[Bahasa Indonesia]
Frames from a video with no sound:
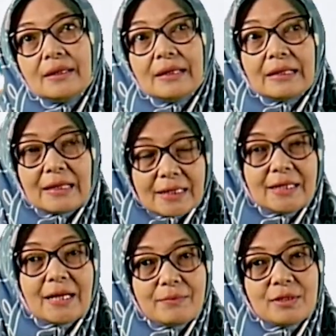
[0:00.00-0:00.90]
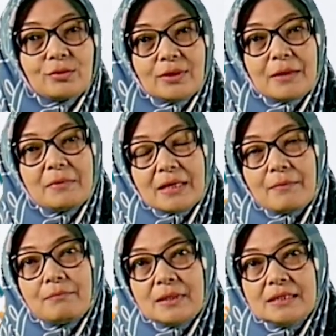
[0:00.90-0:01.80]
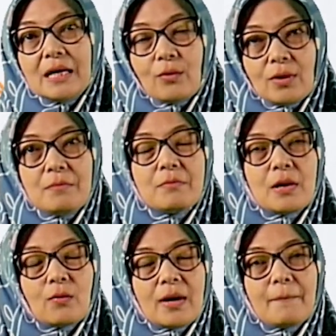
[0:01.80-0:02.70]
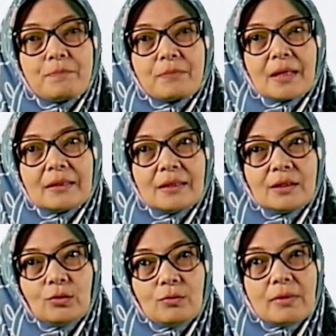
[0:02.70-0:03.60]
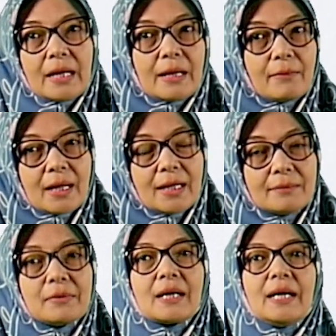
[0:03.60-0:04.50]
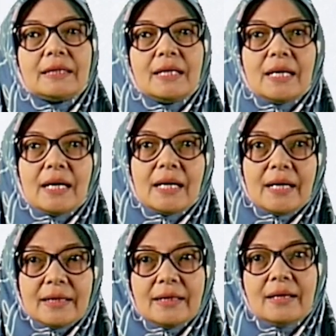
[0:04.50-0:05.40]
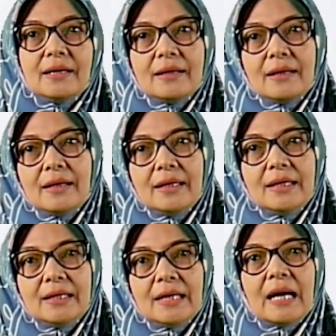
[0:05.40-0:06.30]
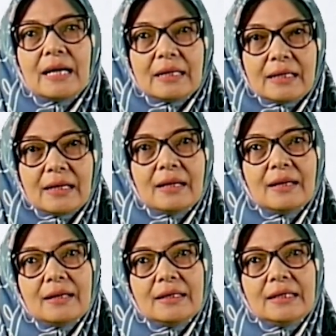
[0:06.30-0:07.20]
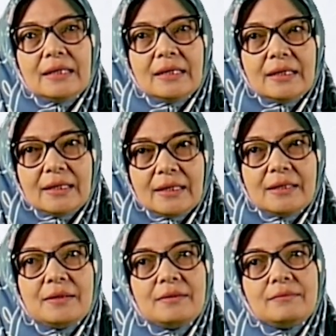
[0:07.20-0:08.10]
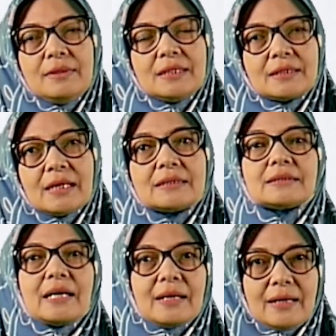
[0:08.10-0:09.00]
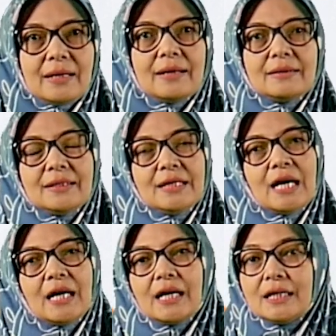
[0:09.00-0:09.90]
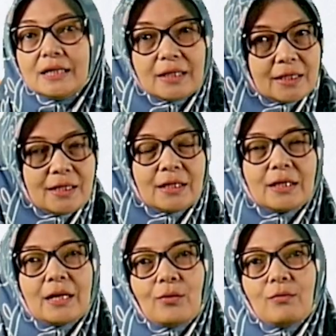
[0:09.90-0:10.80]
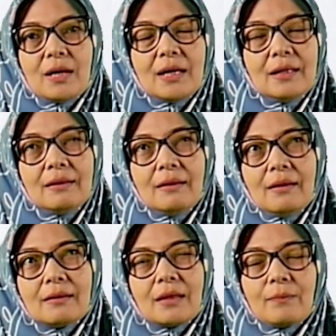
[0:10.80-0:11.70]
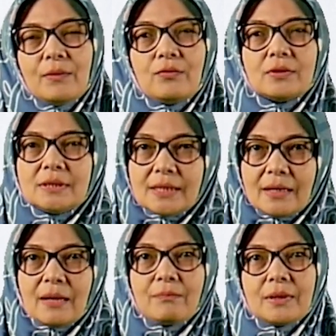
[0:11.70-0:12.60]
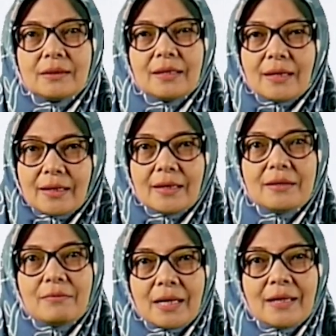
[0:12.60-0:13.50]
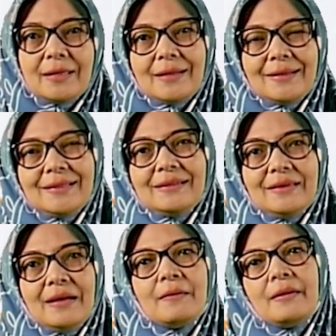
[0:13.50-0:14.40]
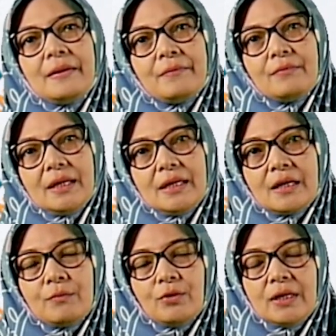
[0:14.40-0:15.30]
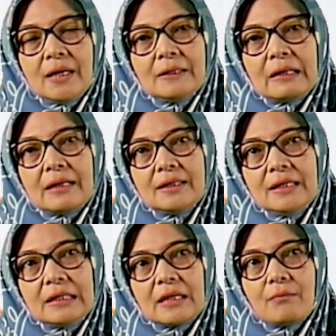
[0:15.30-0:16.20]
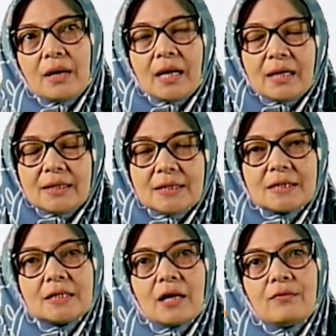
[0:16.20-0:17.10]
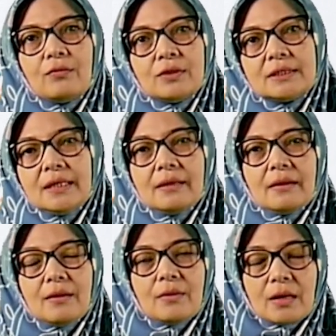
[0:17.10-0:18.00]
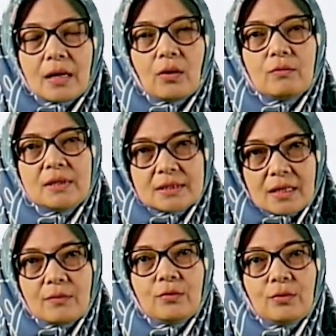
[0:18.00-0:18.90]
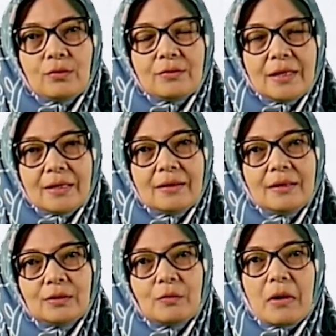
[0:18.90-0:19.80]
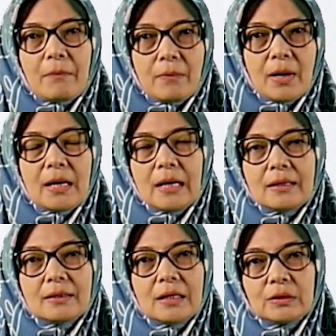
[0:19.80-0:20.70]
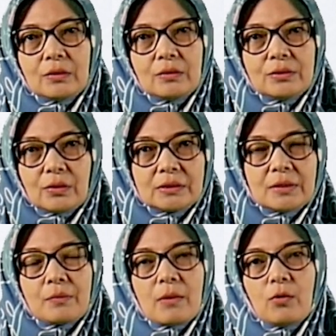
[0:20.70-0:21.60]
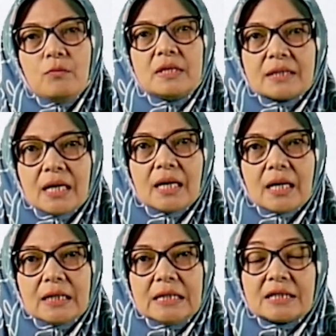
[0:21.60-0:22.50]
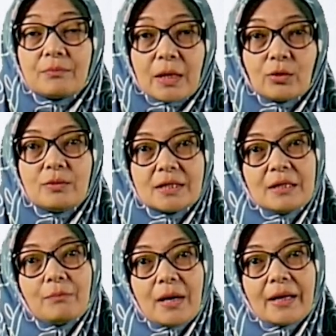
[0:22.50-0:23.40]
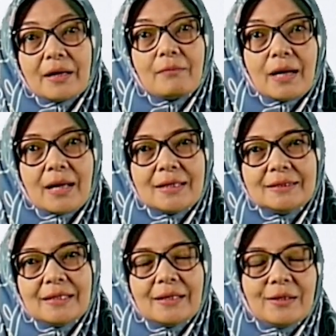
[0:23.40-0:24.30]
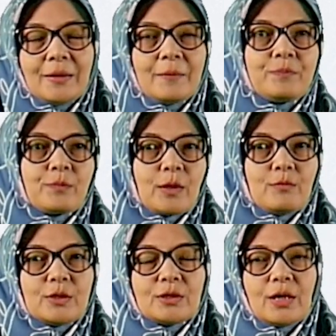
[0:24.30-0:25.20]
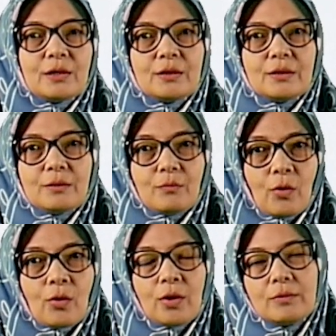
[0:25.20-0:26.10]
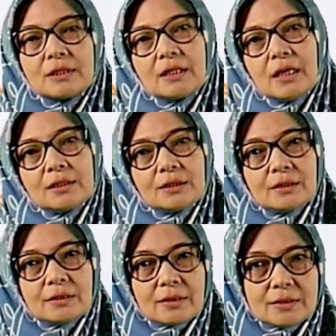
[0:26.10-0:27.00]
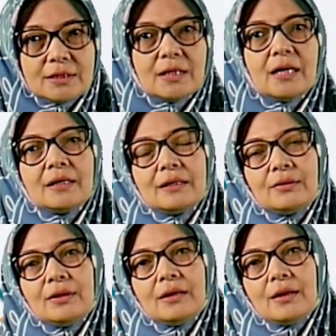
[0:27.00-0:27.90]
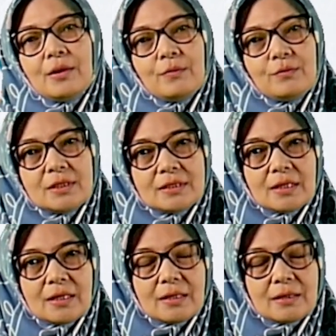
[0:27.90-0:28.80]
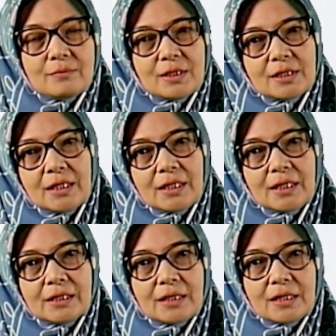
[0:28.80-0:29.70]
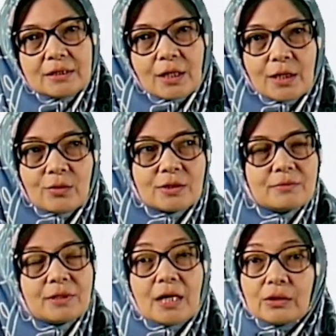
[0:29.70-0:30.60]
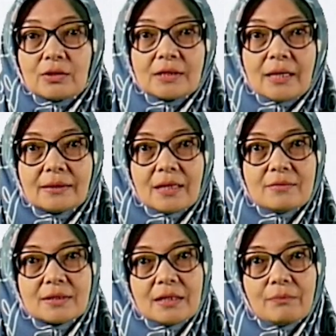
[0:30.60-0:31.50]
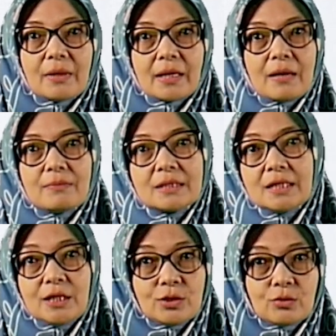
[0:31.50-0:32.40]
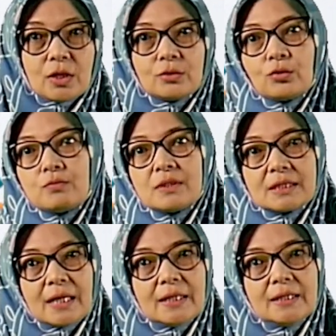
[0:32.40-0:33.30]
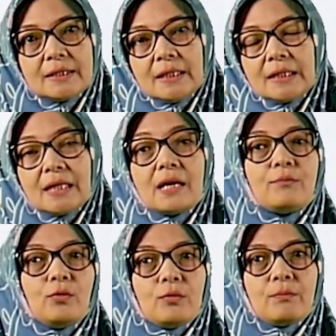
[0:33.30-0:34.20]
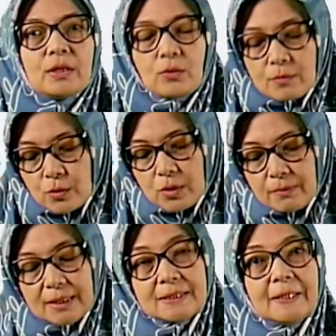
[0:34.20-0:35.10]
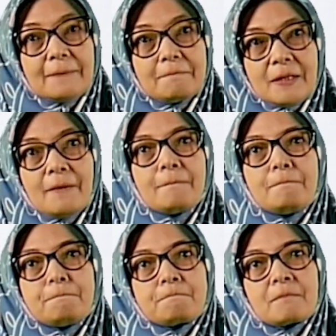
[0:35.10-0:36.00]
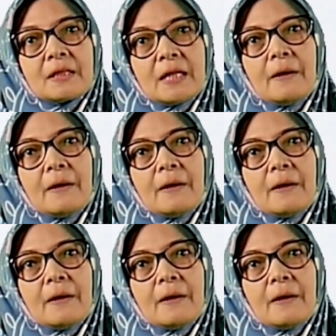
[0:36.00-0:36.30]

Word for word: Nah, tadi kami sudah menjawab bahwa tentu bagaimana ini berkaitan dengan harga, ini harga ingin bisa standar. Jadi harganya tidak, tidak terlalu mahal, tapi fungsinya dapat. Kira-kira gimana ya? Ya, baik. Kemudian tadi ditambah lagi secara fungsi, kalau bisa Bu ya atau Bapak atau Dokter Prabowo bisa nggak? Ini sepatu bisa dipakai kemana aja ya? bisa ke mall, bisa kerja gitu ya. Bisa misalnya kita serius misalnya atau santai bisa dipakai apa saja ini juga cukup besar. Ini sekitar 64,2 persen ya. Nah